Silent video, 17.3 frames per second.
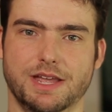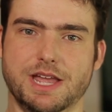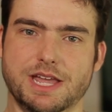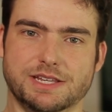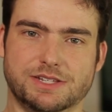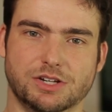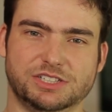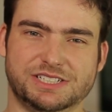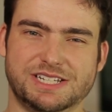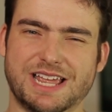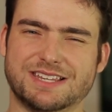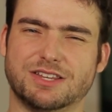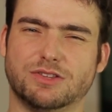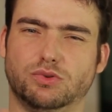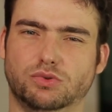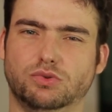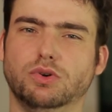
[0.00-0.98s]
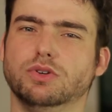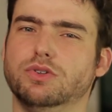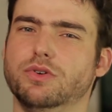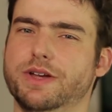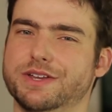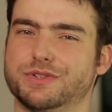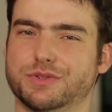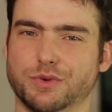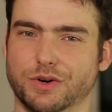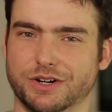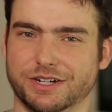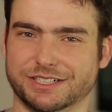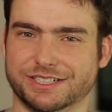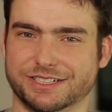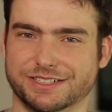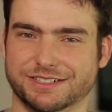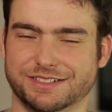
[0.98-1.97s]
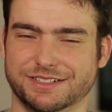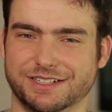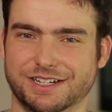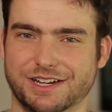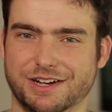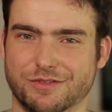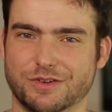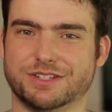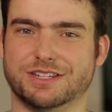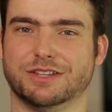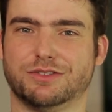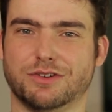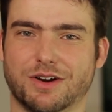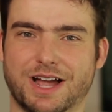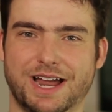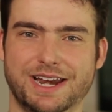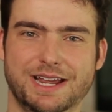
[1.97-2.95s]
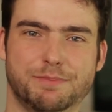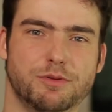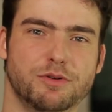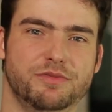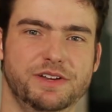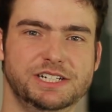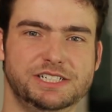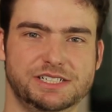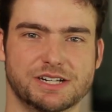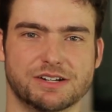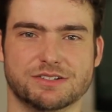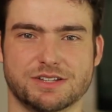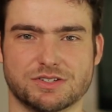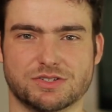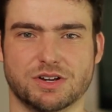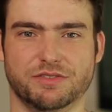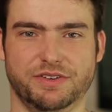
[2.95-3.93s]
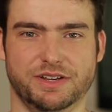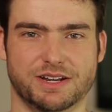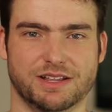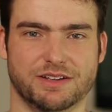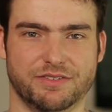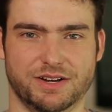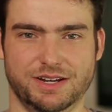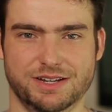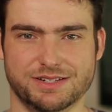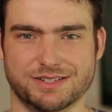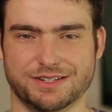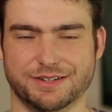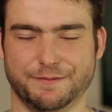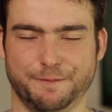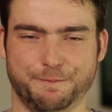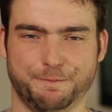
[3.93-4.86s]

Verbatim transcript: Se eu te desse tudo isso hoje, você trocaria por 20 anos da sua vida na velhice?